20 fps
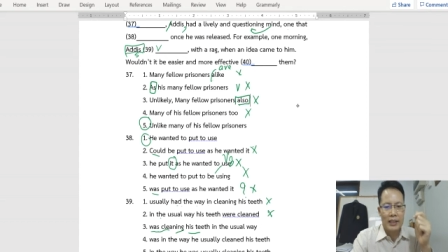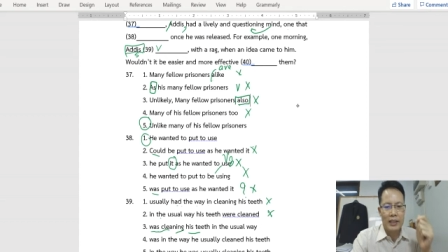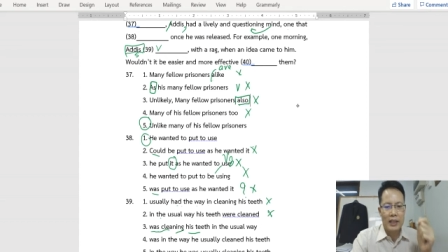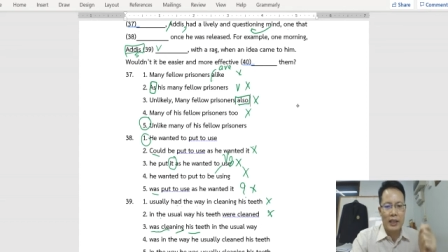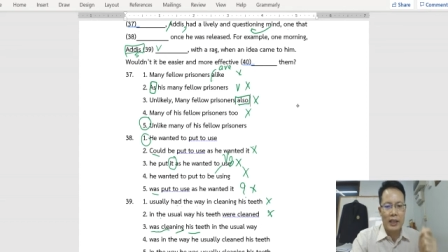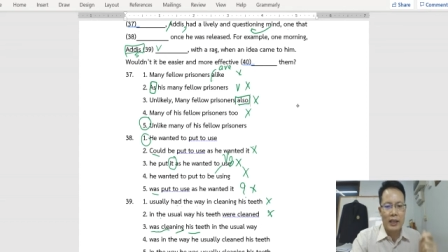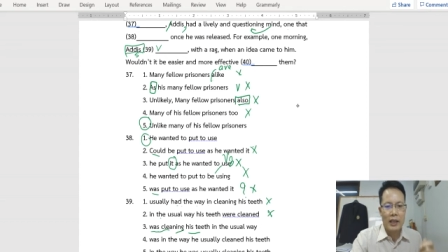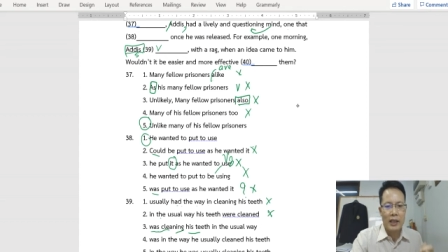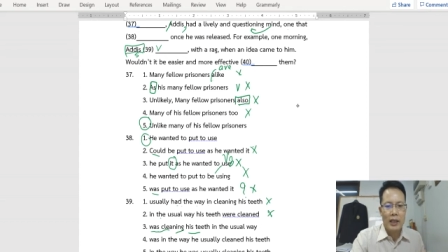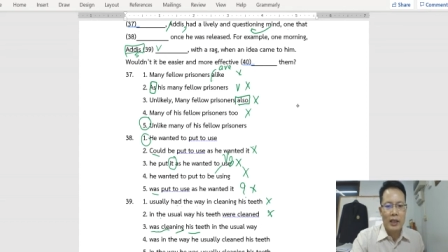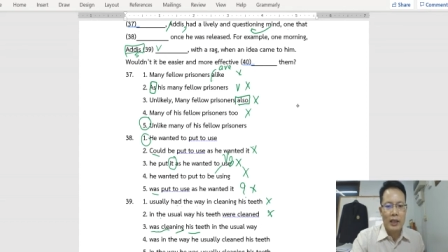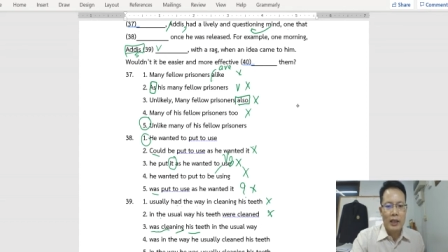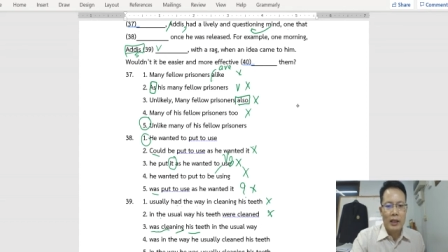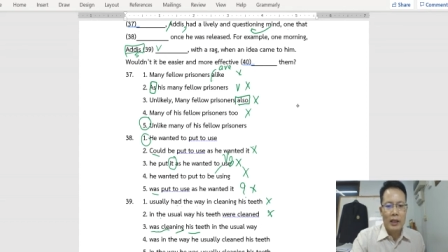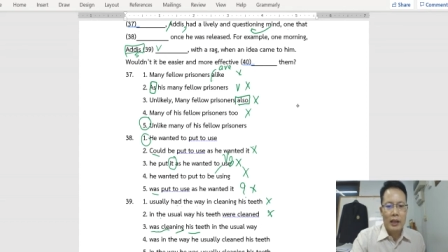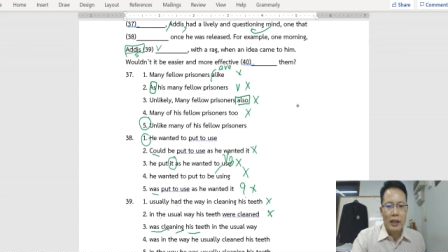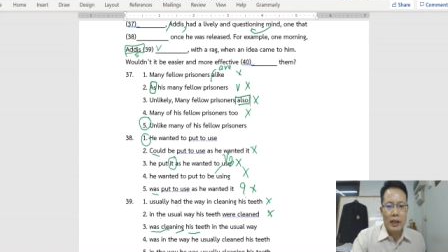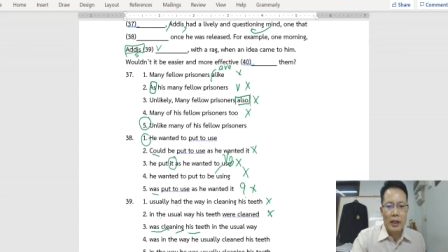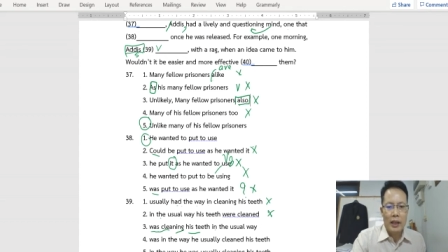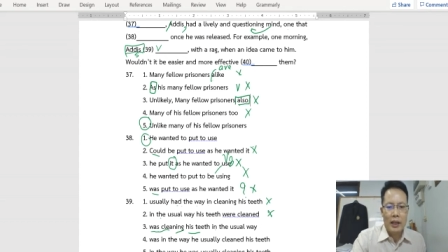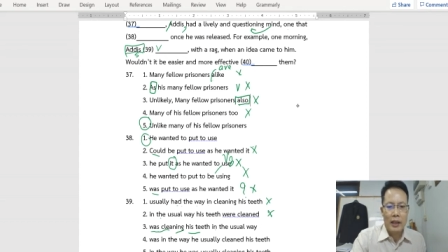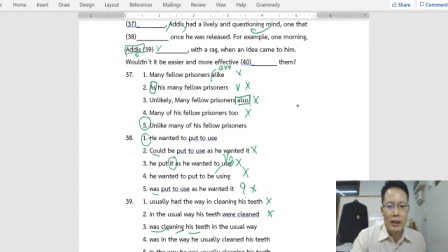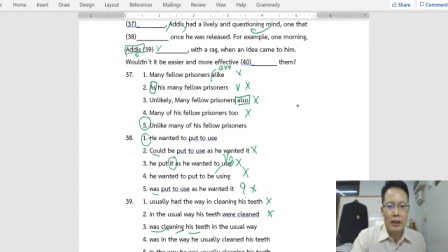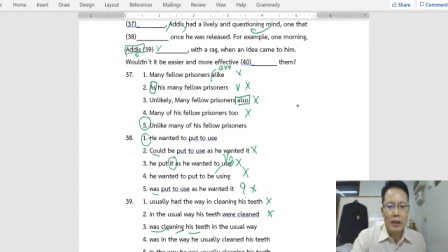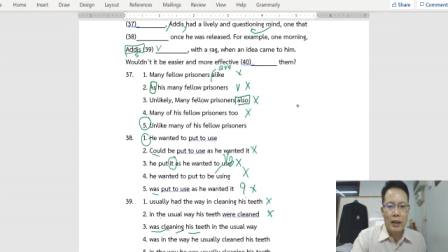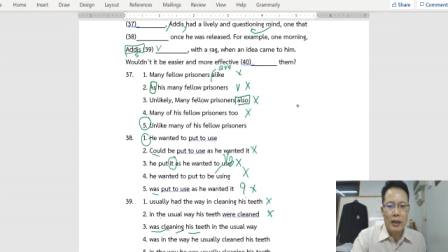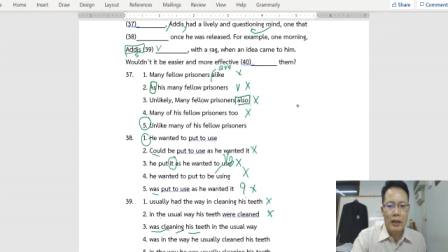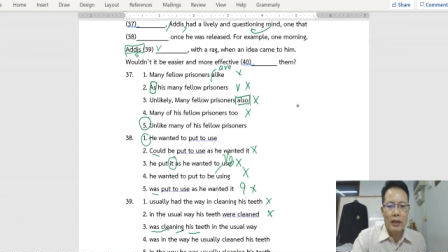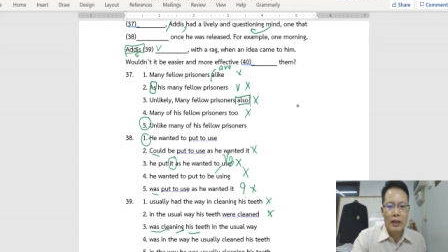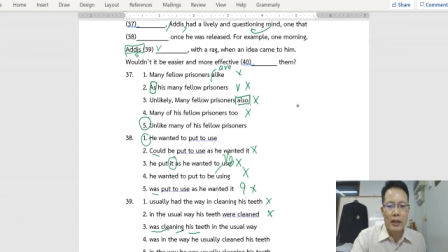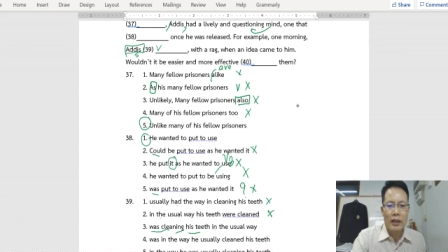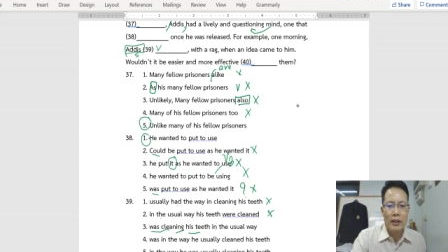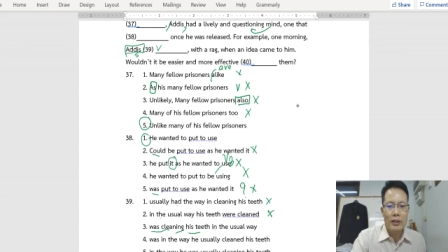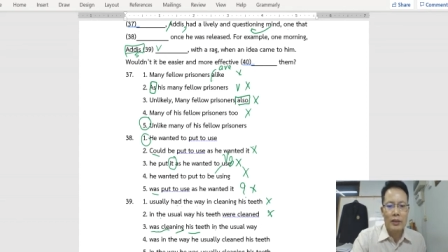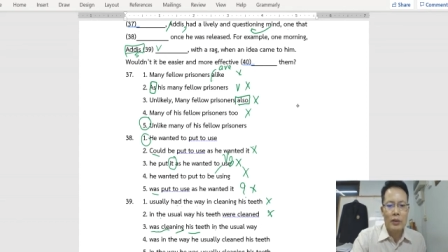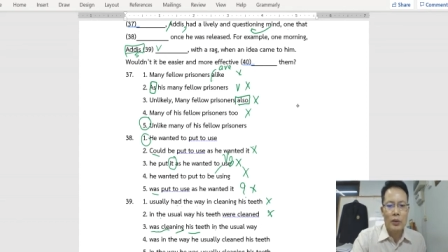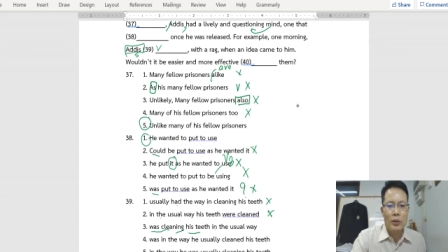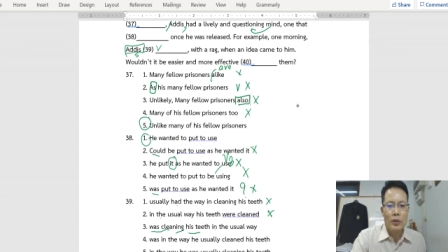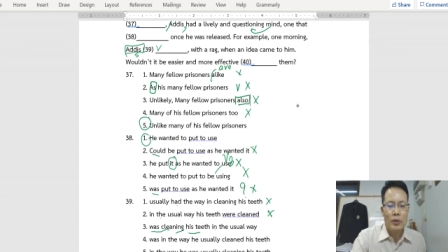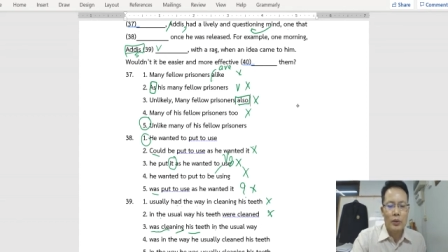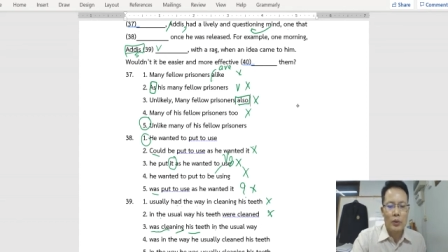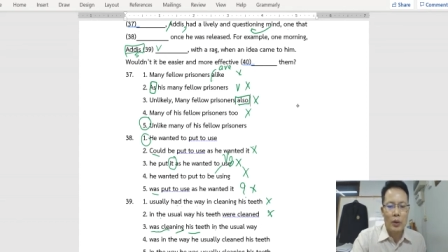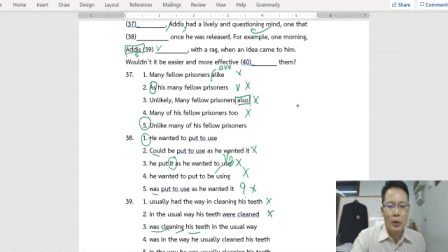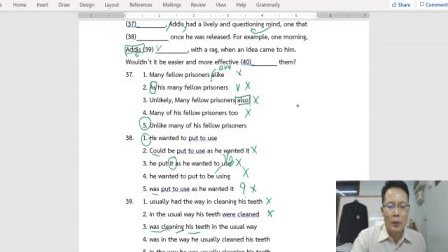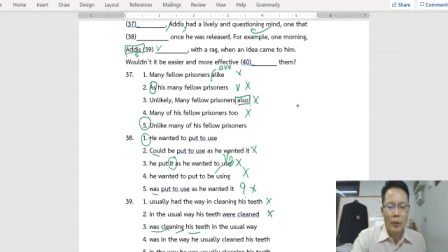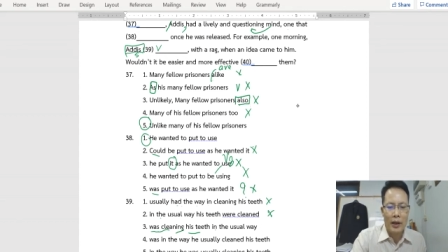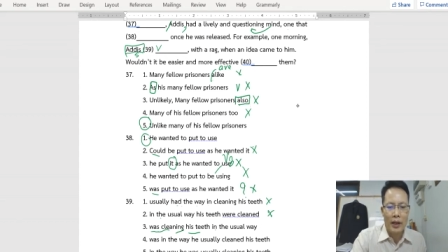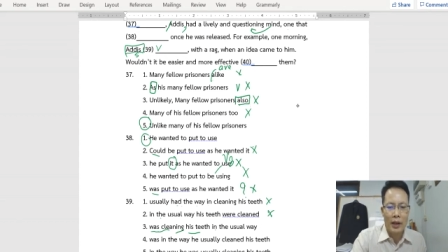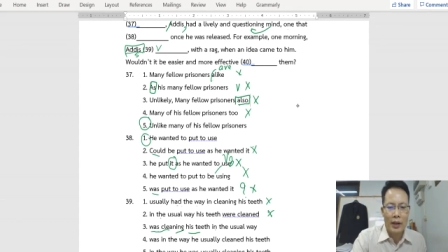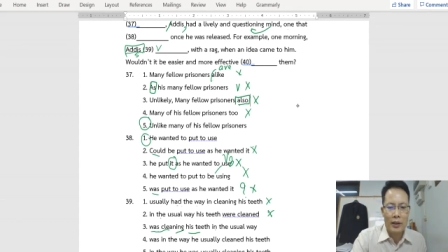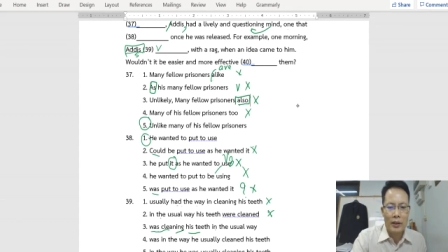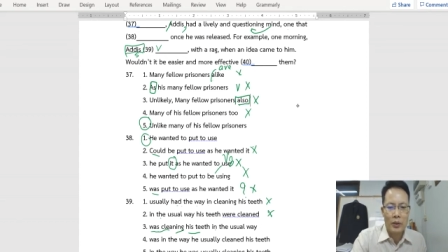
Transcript: ซี่ in the usual way